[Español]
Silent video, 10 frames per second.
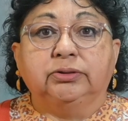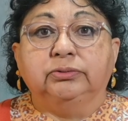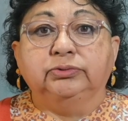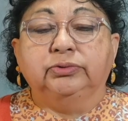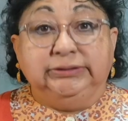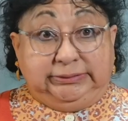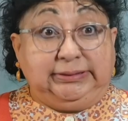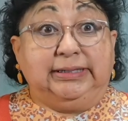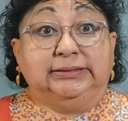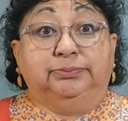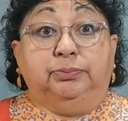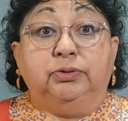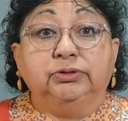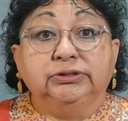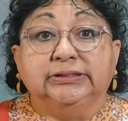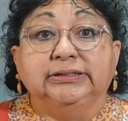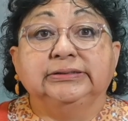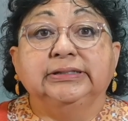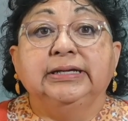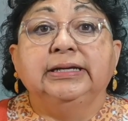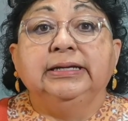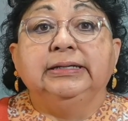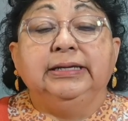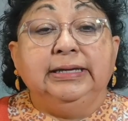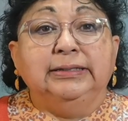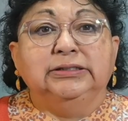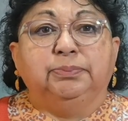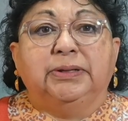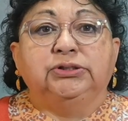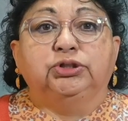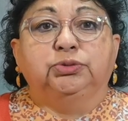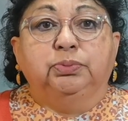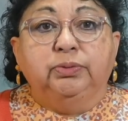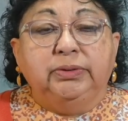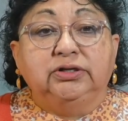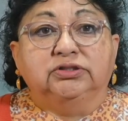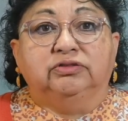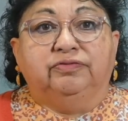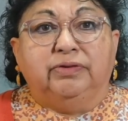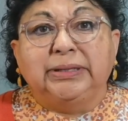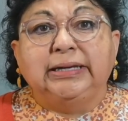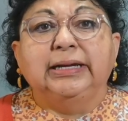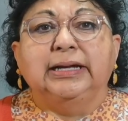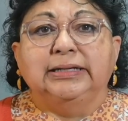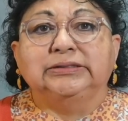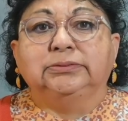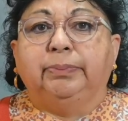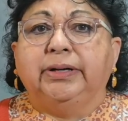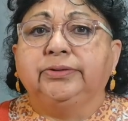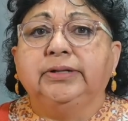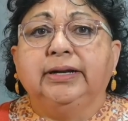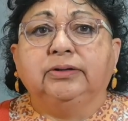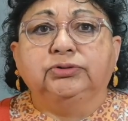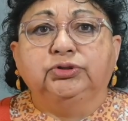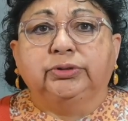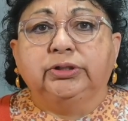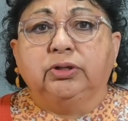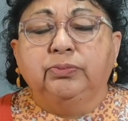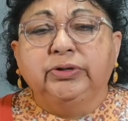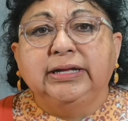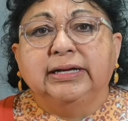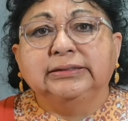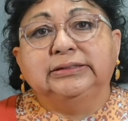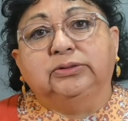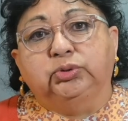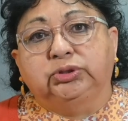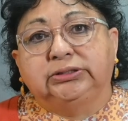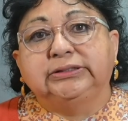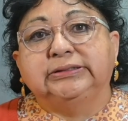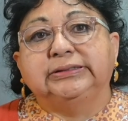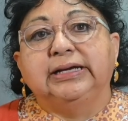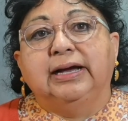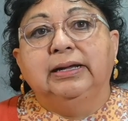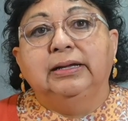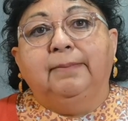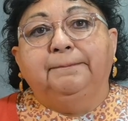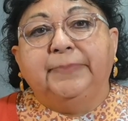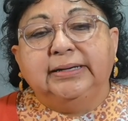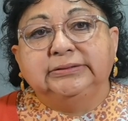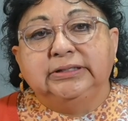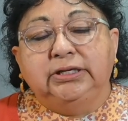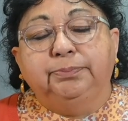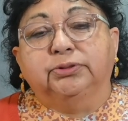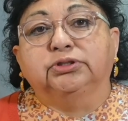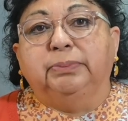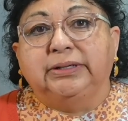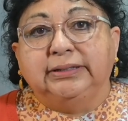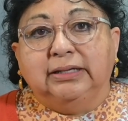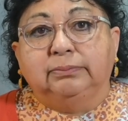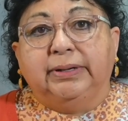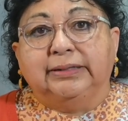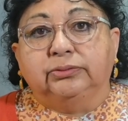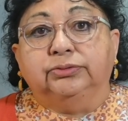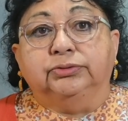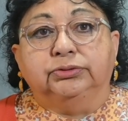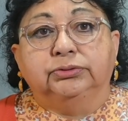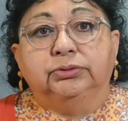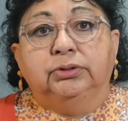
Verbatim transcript: con nuestras voces en espacios públicos o familiares para ayudar a construir comunidades de justicia, paz y prosperidad para todos.